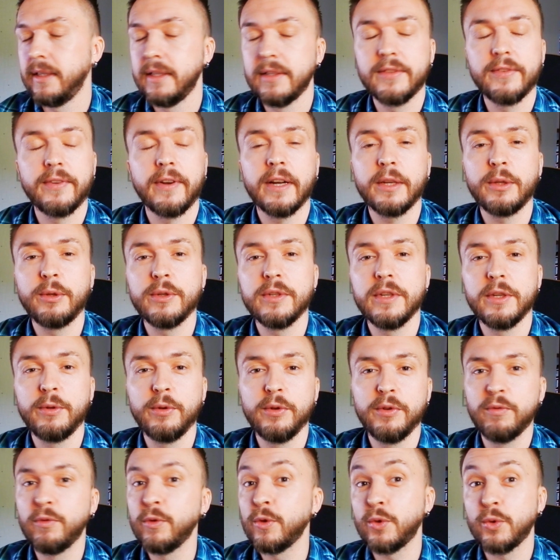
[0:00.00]
Jetzt fragt ihr euch
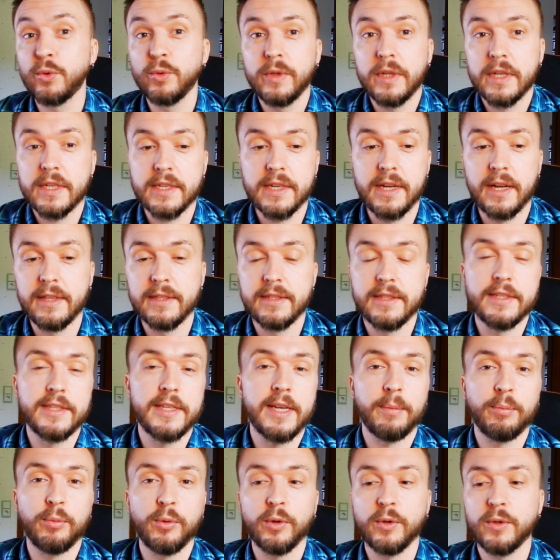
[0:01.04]
natürlich, wozu das Ganze? Ich
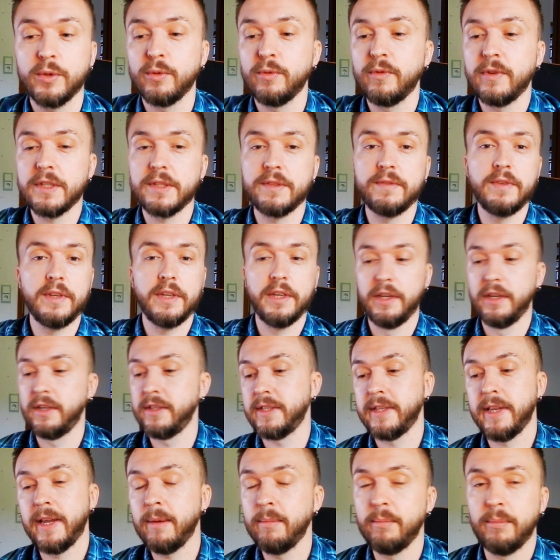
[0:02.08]
habe doch sowas wie
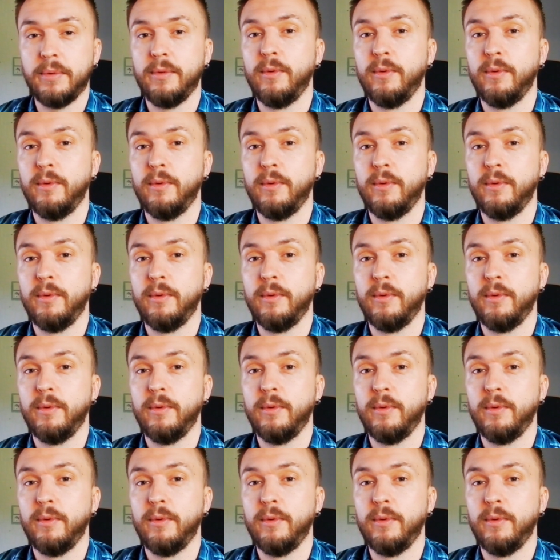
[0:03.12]
XAMPP